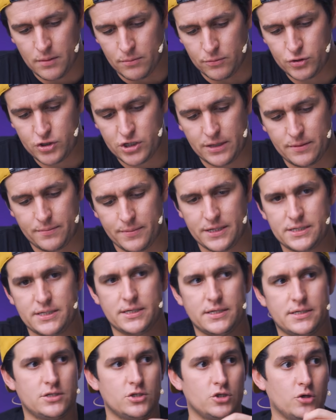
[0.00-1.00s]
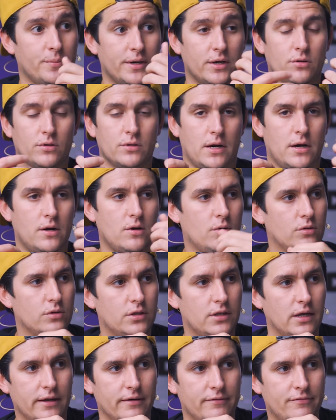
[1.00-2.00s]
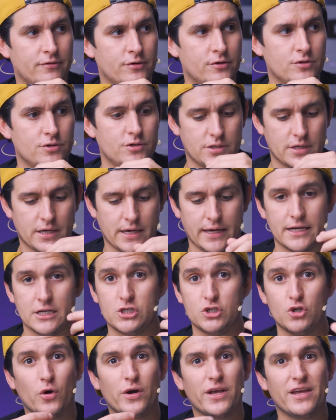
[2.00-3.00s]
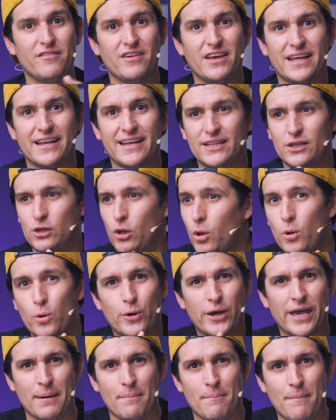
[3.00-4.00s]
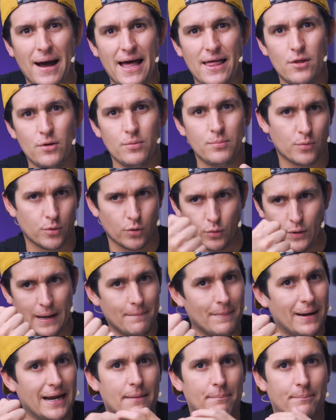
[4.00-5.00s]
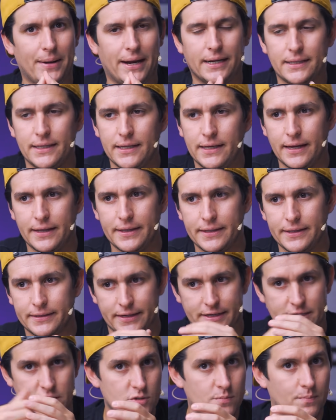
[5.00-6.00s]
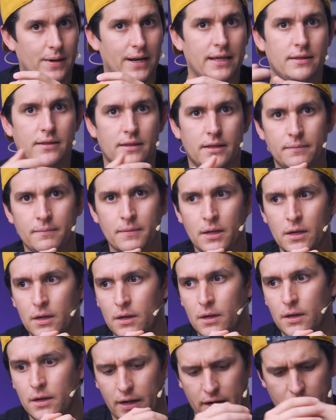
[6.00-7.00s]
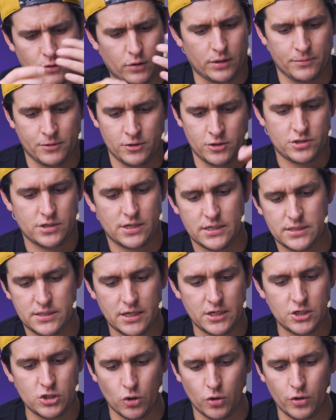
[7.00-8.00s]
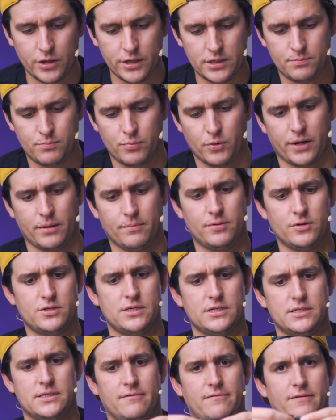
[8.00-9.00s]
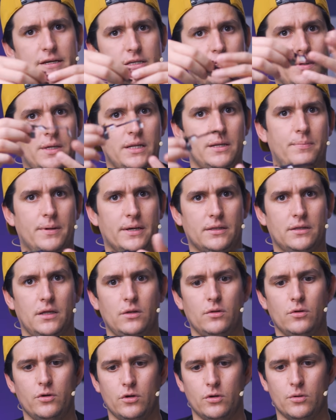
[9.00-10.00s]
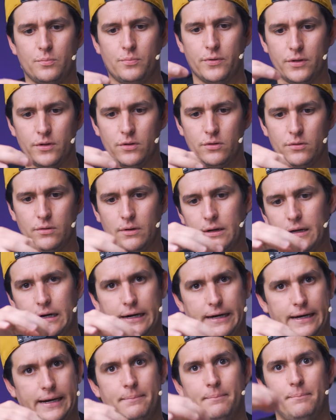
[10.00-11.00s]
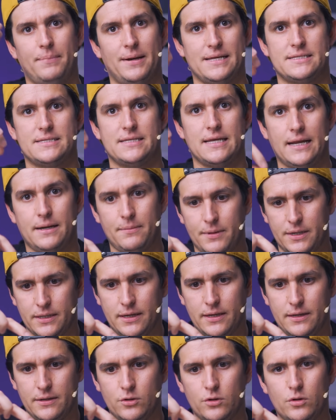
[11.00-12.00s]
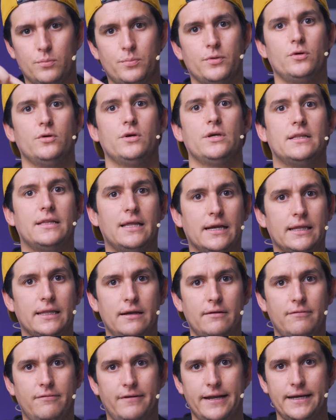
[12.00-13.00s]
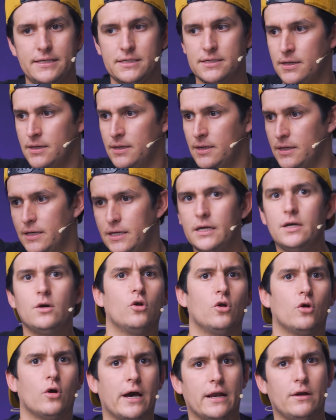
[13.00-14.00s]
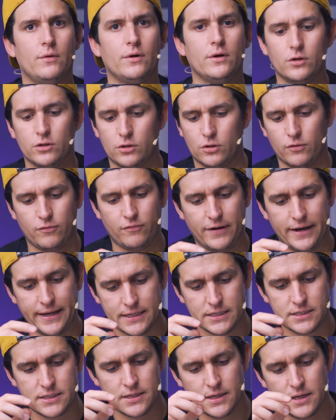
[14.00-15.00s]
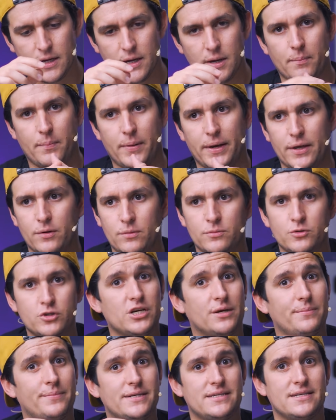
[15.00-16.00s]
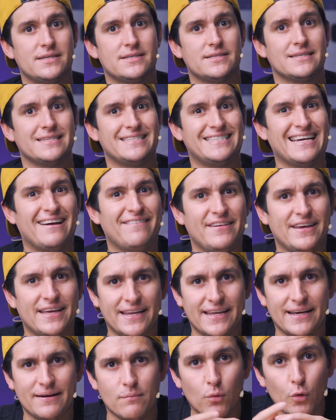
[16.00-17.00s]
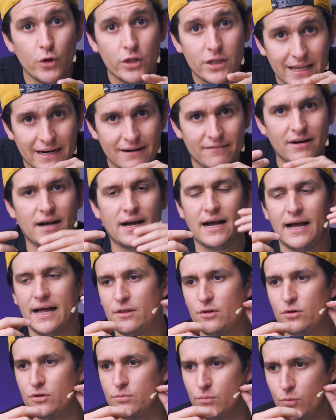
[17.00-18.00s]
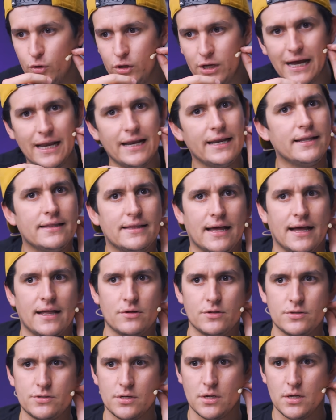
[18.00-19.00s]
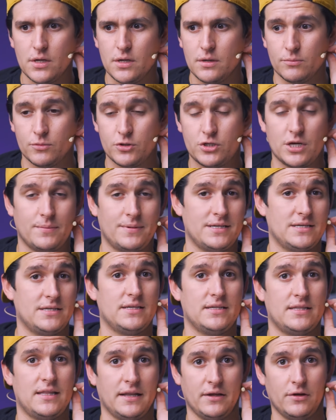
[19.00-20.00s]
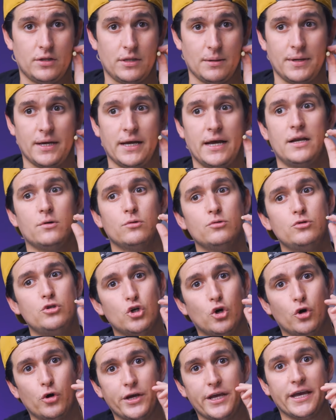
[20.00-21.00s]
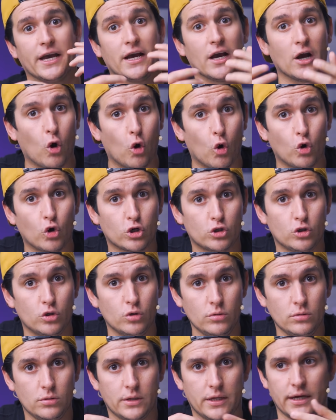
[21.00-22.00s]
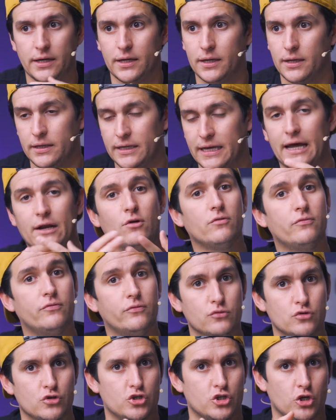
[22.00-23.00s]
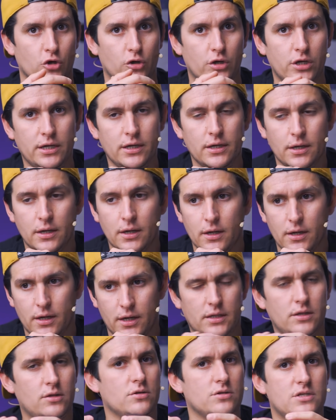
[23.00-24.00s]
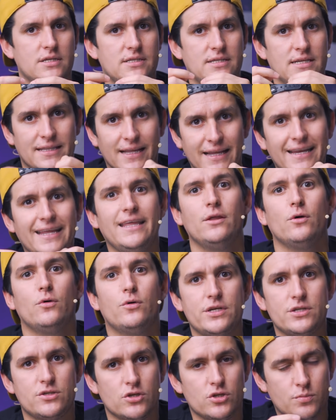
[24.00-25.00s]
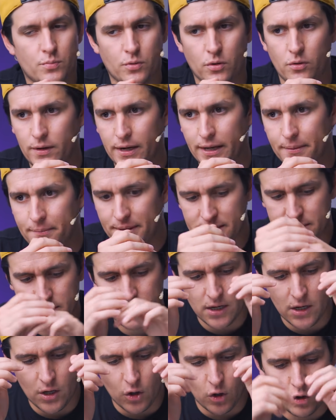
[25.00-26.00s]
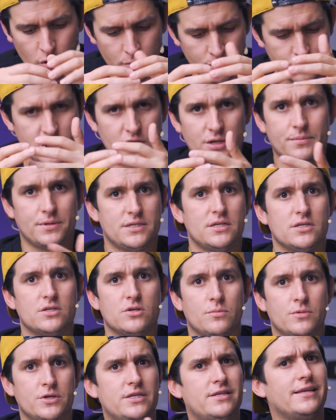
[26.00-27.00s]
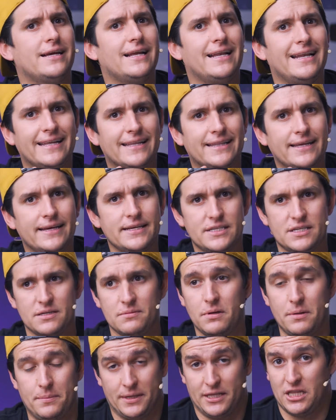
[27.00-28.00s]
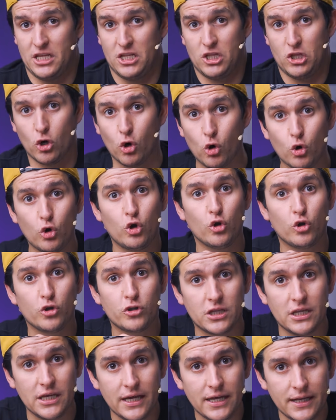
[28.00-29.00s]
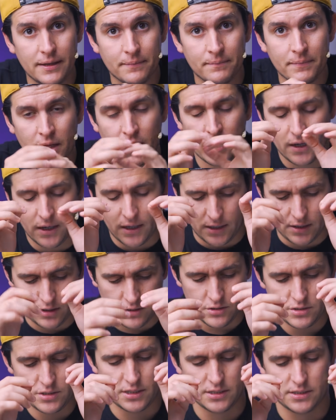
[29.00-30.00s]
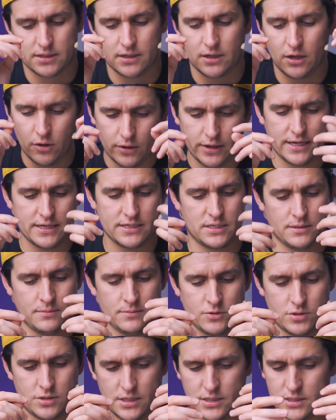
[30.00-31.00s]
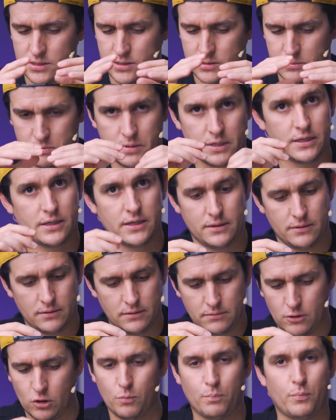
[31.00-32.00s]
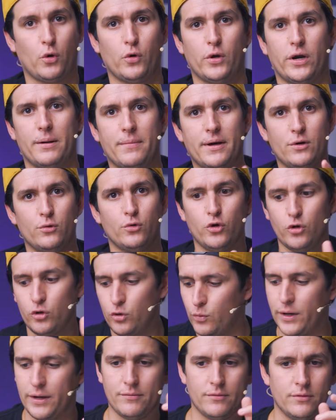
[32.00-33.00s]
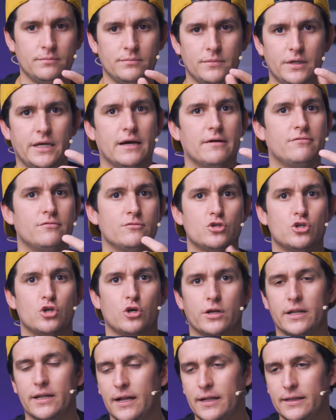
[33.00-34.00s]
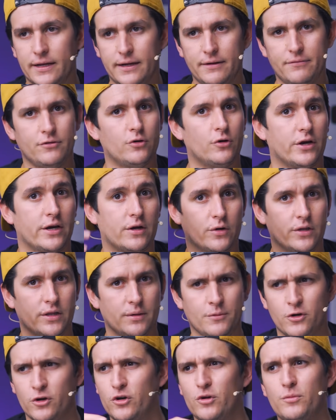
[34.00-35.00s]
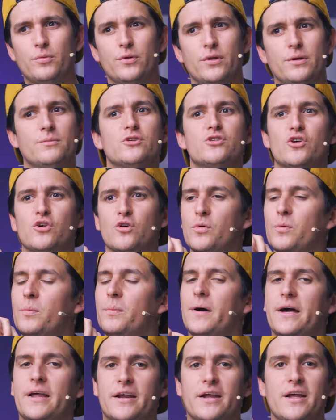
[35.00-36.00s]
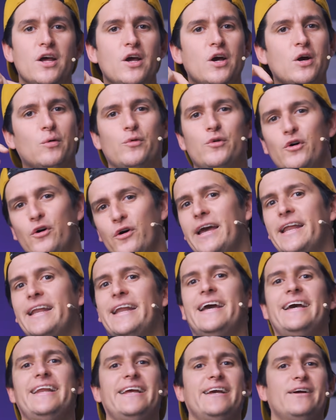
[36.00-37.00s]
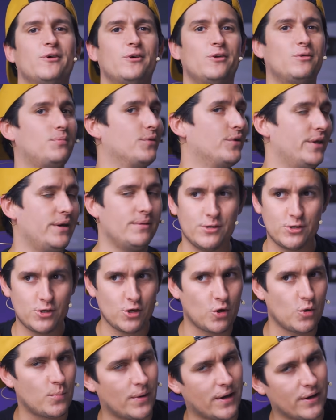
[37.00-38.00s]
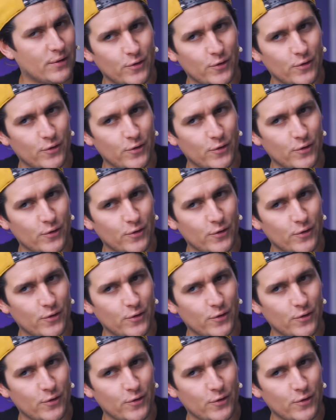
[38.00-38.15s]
muchas veces yo me he encontrado con teléfonos que el yogi viene todo quemado por una mala práctica de trasplante. Recordémonos que este yogi, por ejemplo, si este flex viene partido, yo lo puedo reemplazar, ¿verdad? Yo lo puedo quitar del flex y colocarlo en otro flex. Pero muchas veces ya vienen muy trabajados, muy calentados. Muchas veces he tenido también algún yogi en corto que ya no funciona. Entonces he tenido esos problemas o muchas veces como este cliente que simplemente no lo tiene. Entonces lo que hacemos es, ¿verdad? Programar uno nuevo y ya funciona en el teléfono. Recordémonos, no podemos ocupar uno genérico, no podemos ocupar